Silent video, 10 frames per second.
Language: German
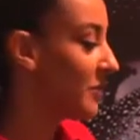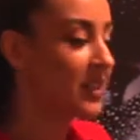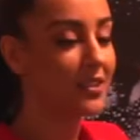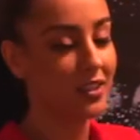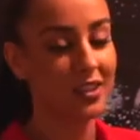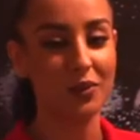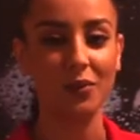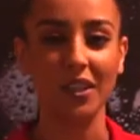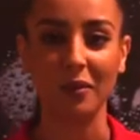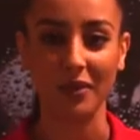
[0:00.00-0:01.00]
mir seht ihr
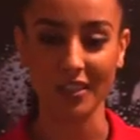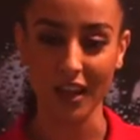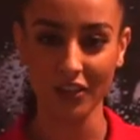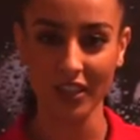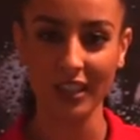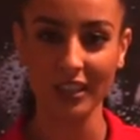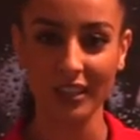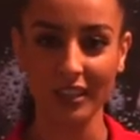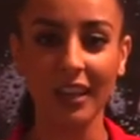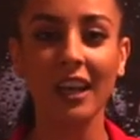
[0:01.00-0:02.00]
unsere
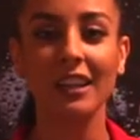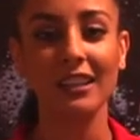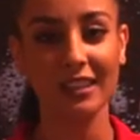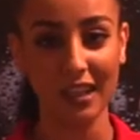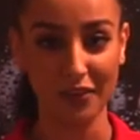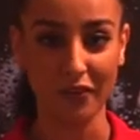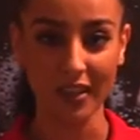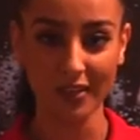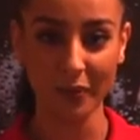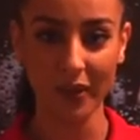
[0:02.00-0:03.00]
Massageliege. Das ist ein
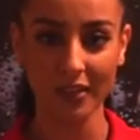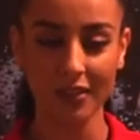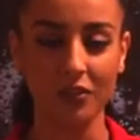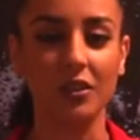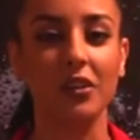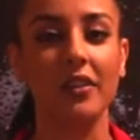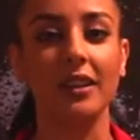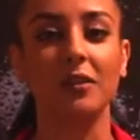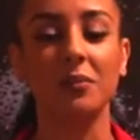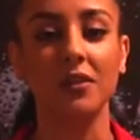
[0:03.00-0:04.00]
Wasserbett und ihr
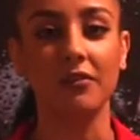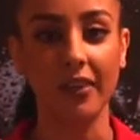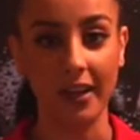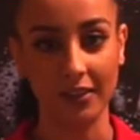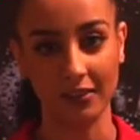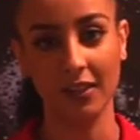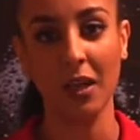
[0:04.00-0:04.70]
werdet mit Wellen